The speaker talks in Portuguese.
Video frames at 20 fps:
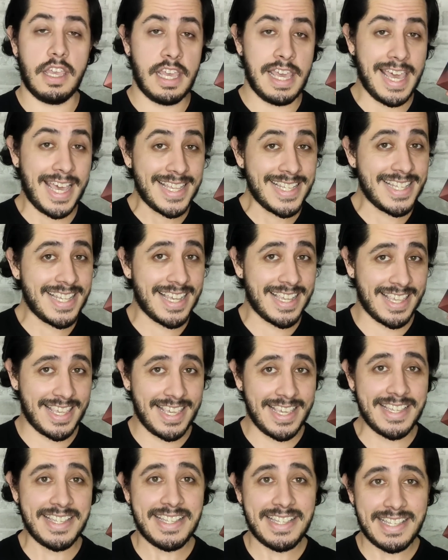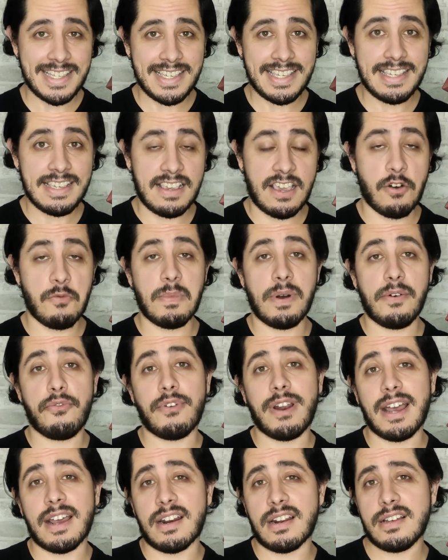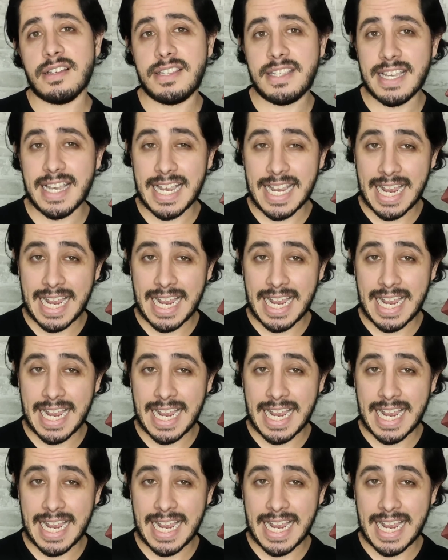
Esse aqui sim é uma fragrância